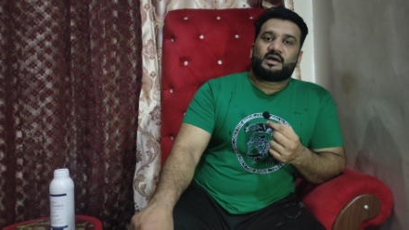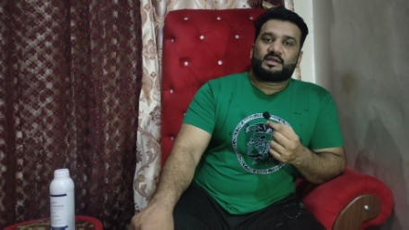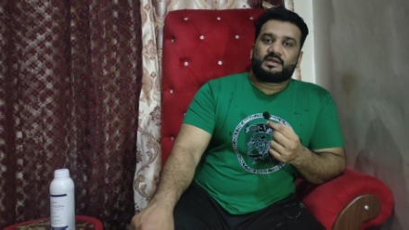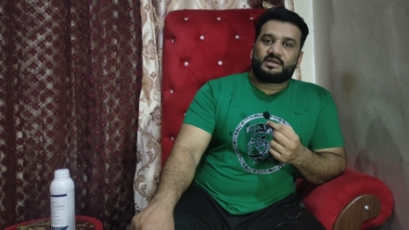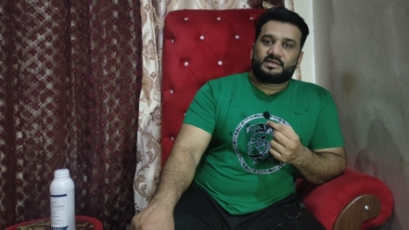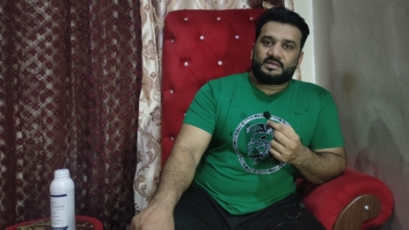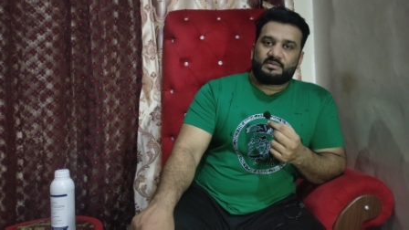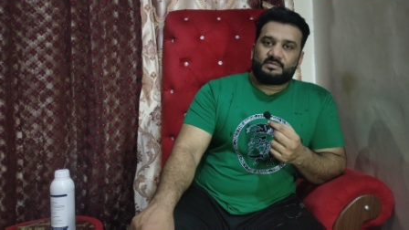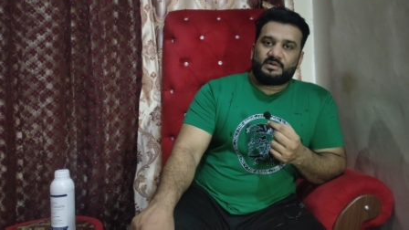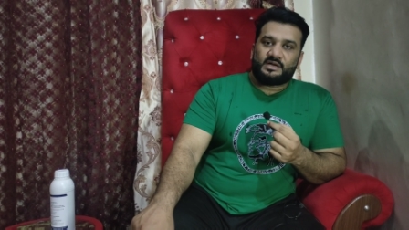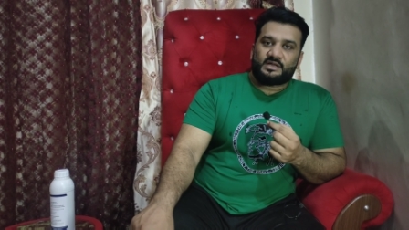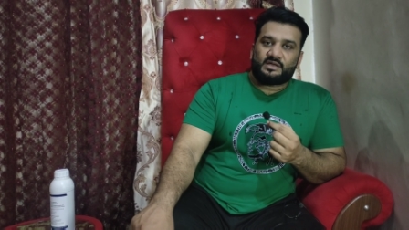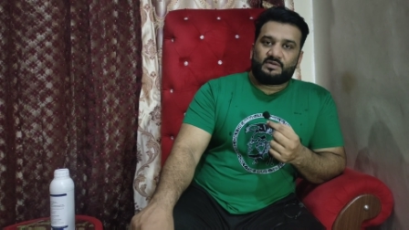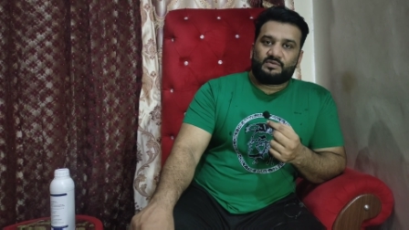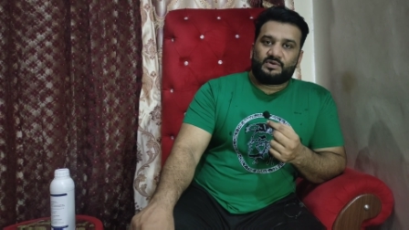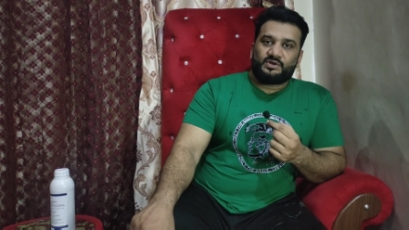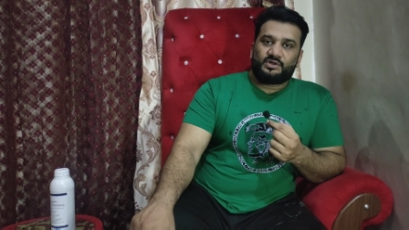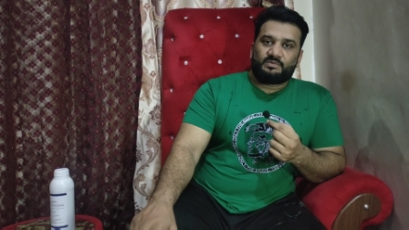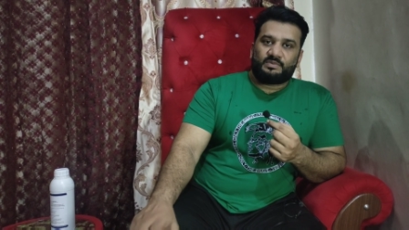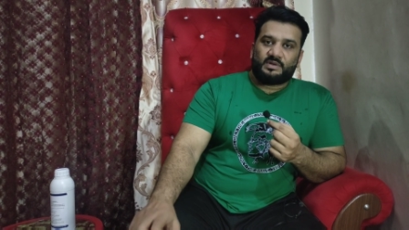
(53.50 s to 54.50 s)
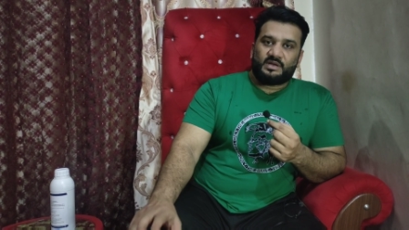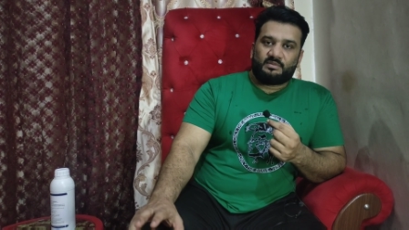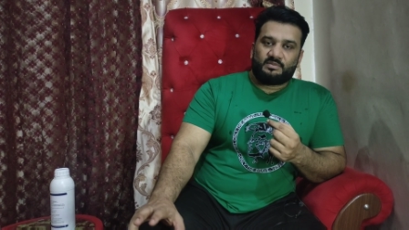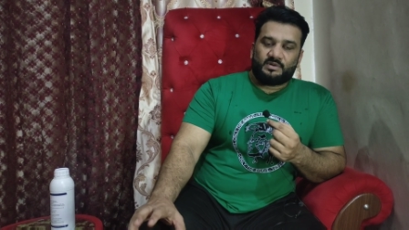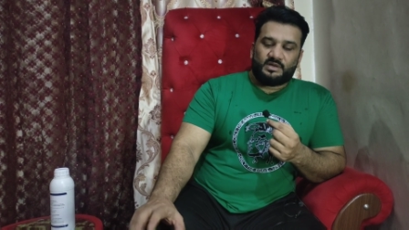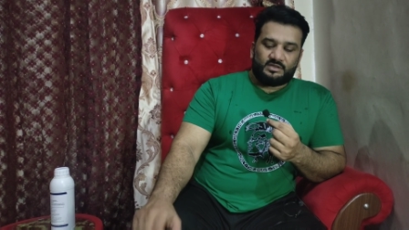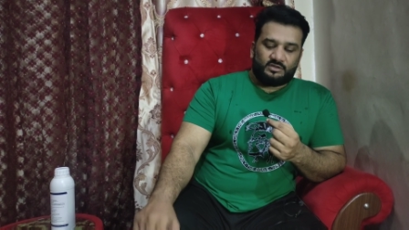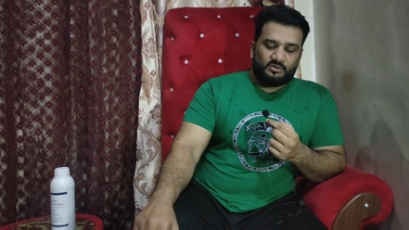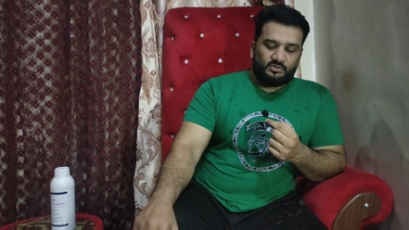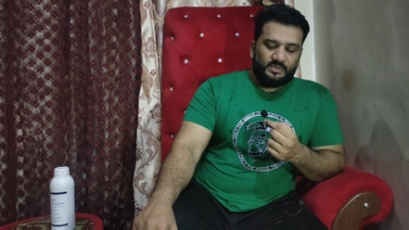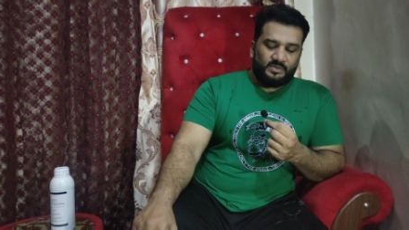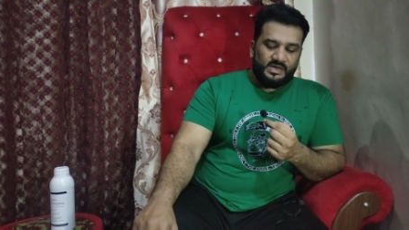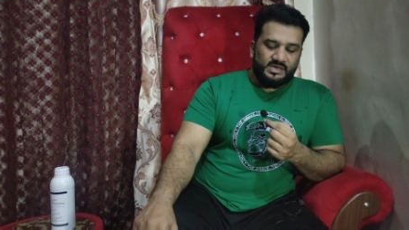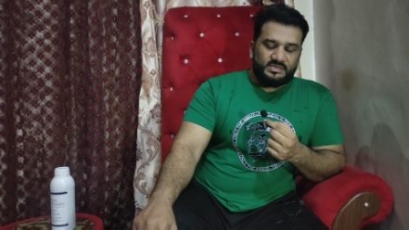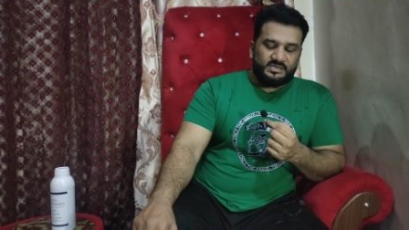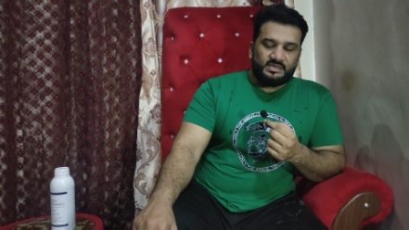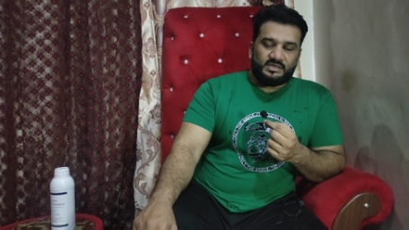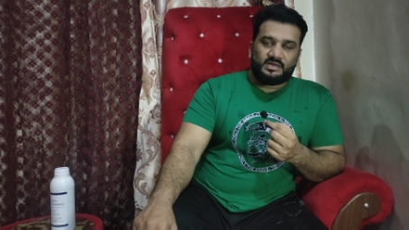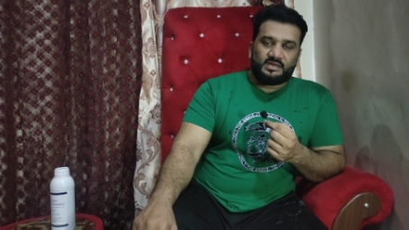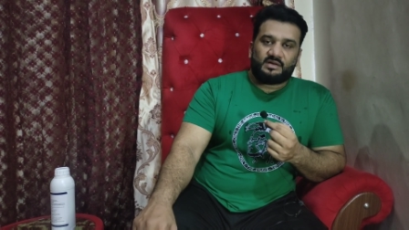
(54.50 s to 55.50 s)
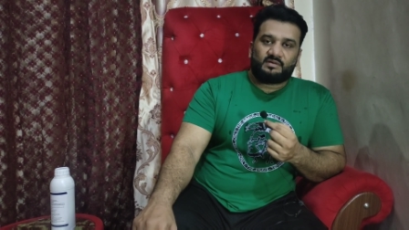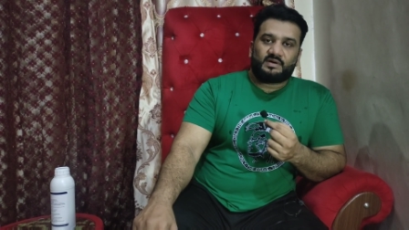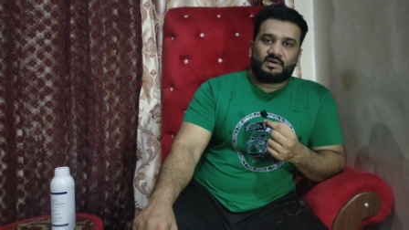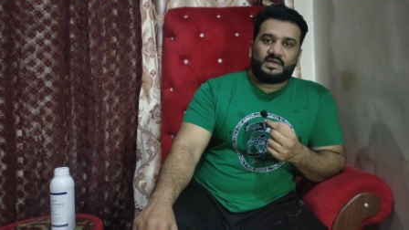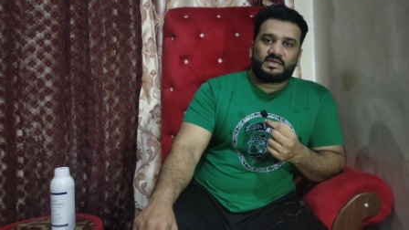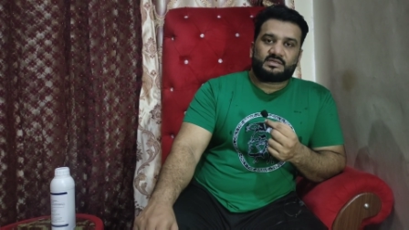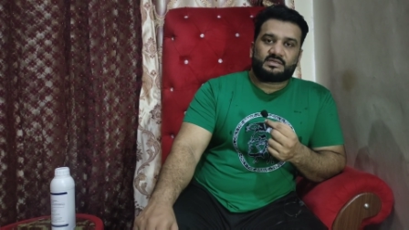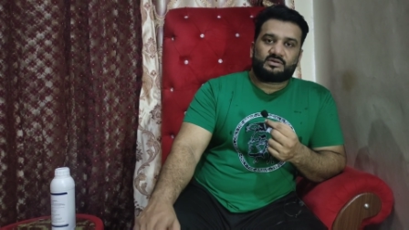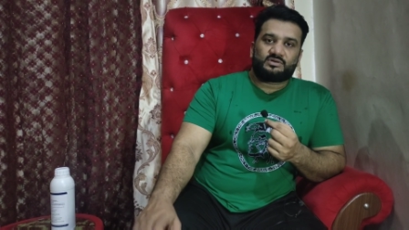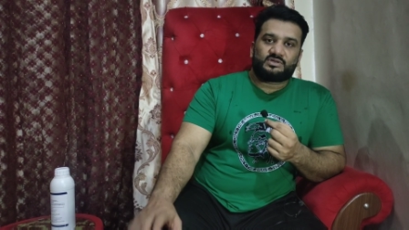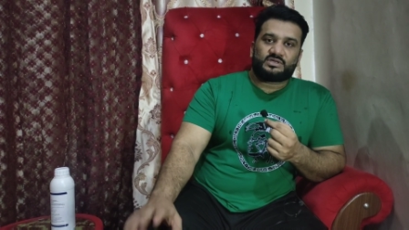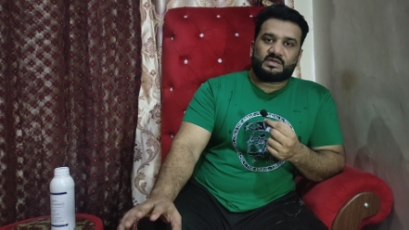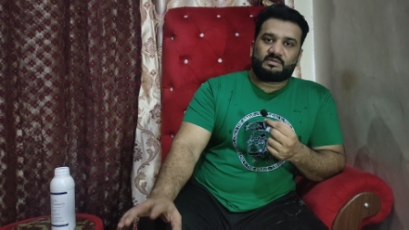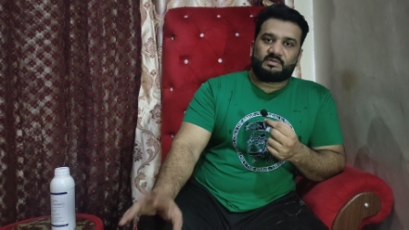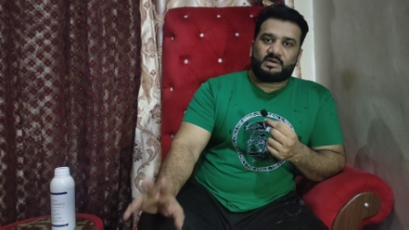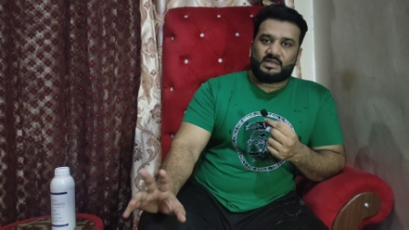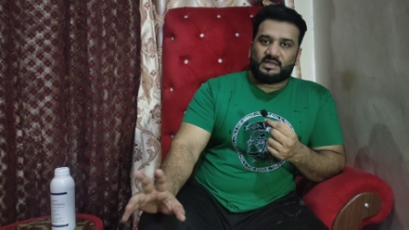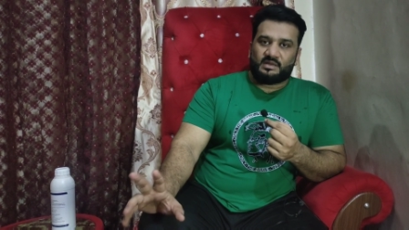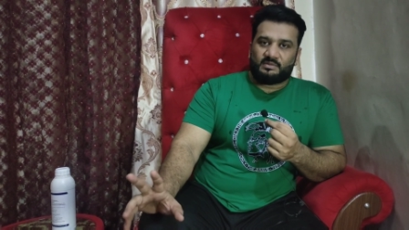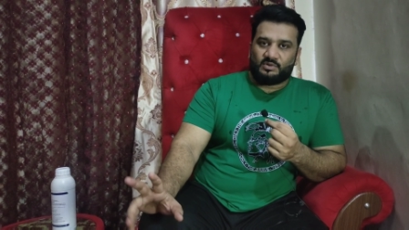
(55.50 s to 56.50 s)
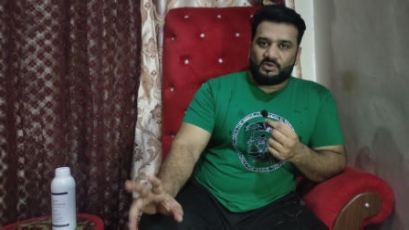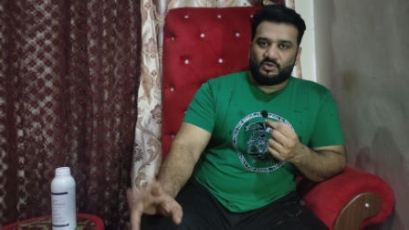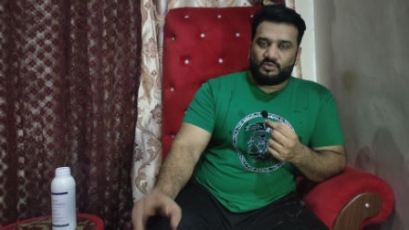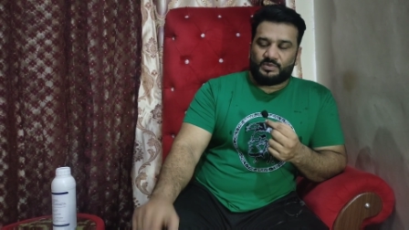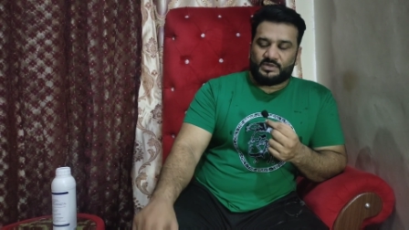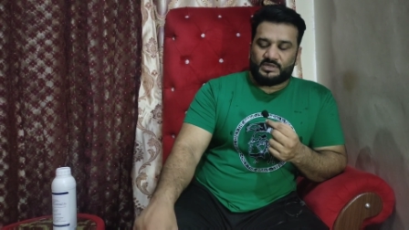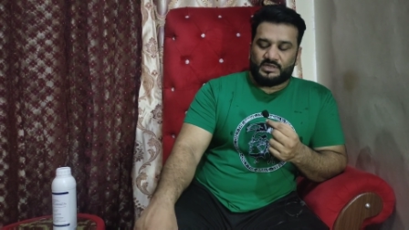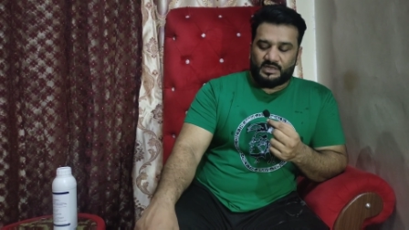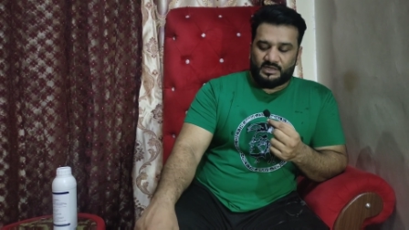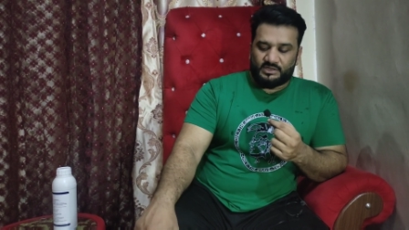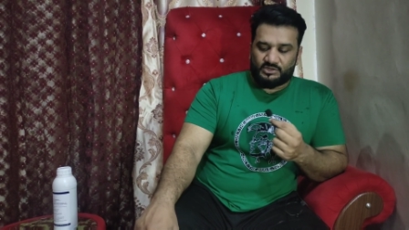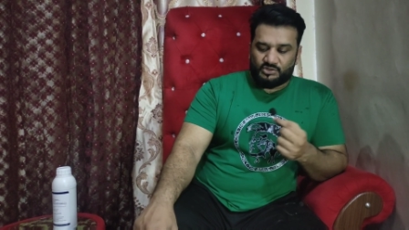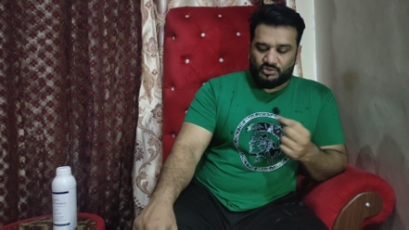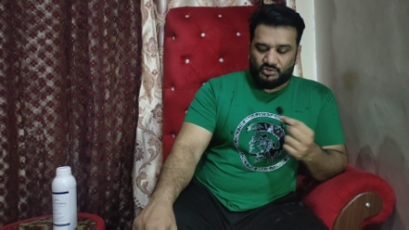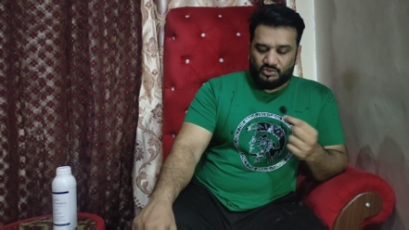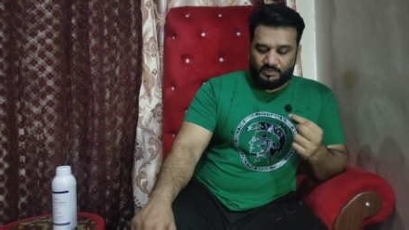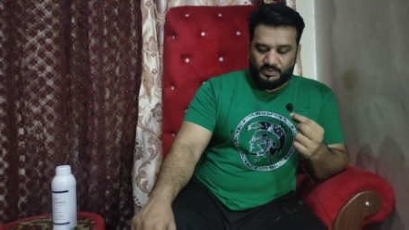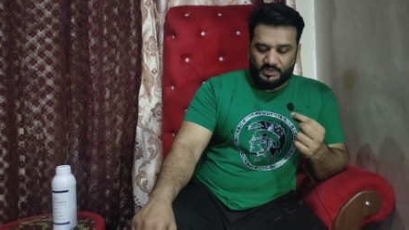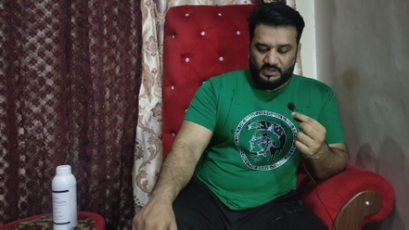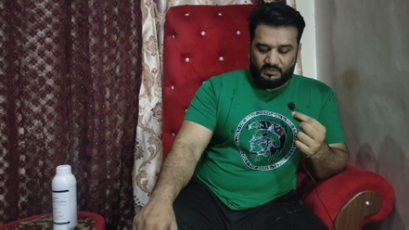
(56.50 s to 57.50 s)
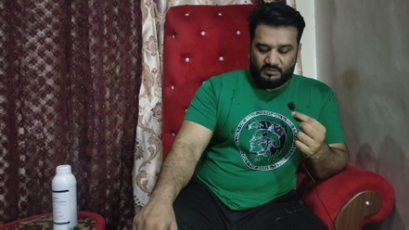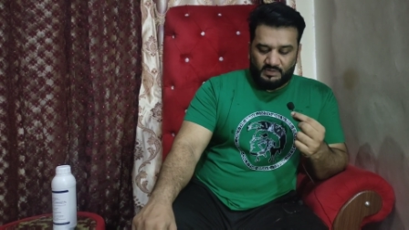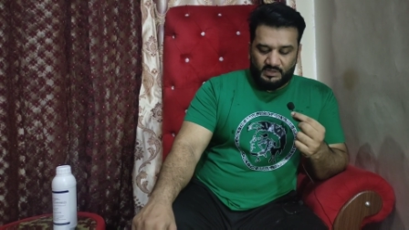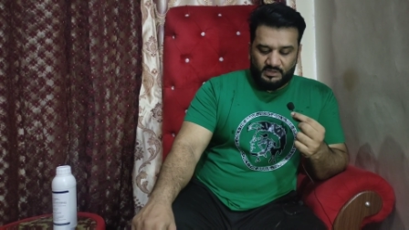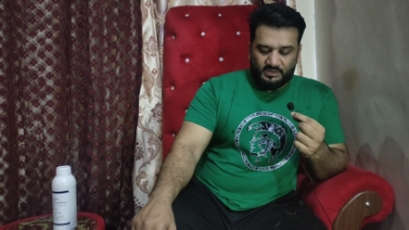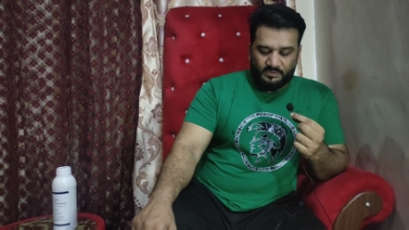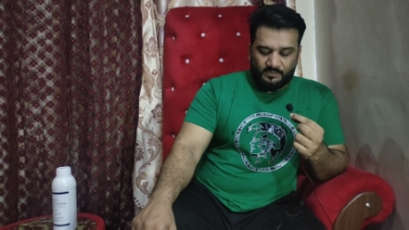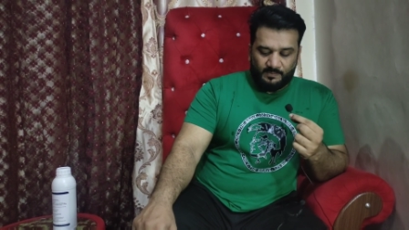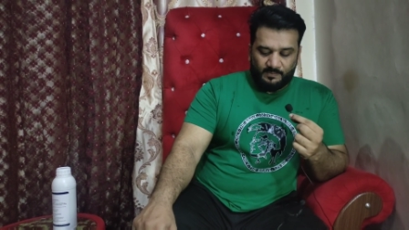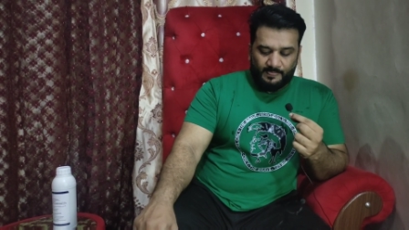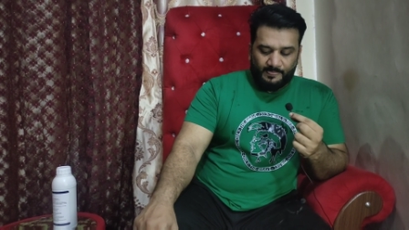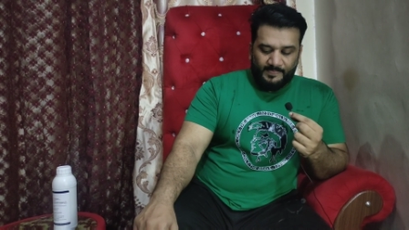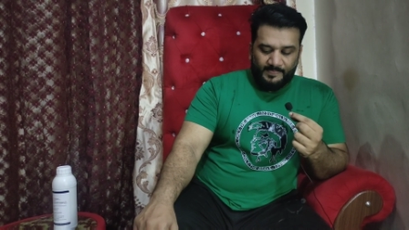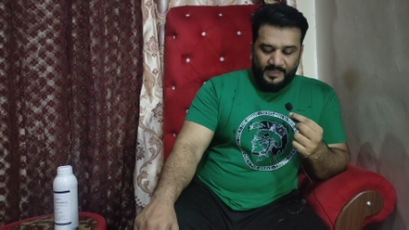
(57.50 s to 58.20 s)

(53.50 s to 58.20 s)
आज नीचे बैठ के वीडियो पहले बनाता हूँ मेडिसिन के हवाले से इसके बाद आपको ऊपर जाके शौक भी करवाता हूँ